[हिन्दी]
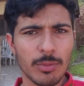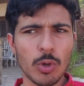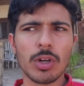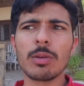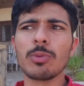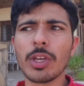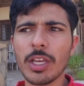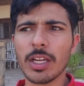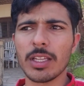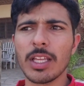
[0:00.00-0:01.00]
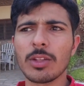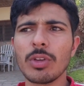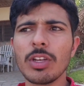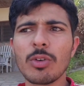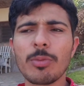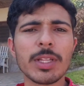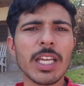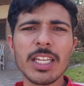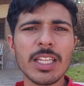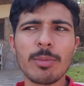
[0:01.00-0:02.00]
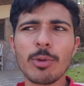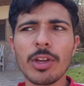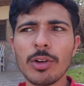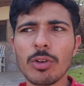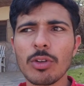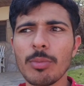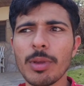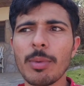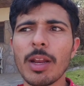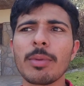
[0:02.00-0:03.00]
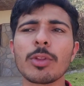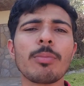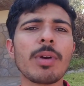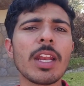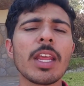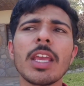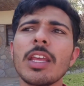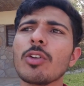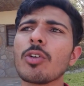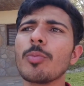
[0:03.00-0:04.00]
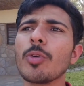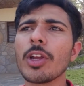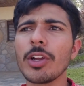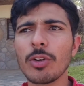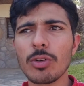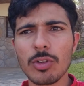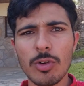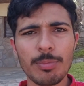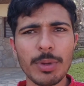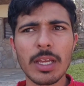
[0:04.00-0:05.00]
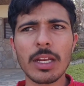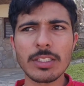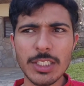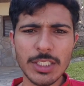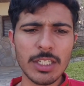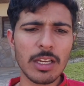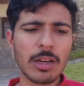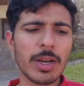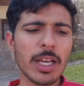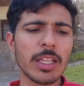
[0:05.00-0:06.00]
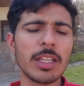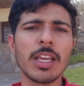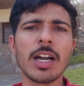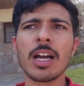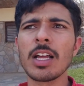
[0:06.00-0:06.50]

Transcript: होटल बुकिंग करते हैं तो इनको पता नहीं था बुकिंग डॉट कॉम के बारे में तो मैंने इनको बुकिंग डॉट कॉम पर रजिस्टर करवा के दिया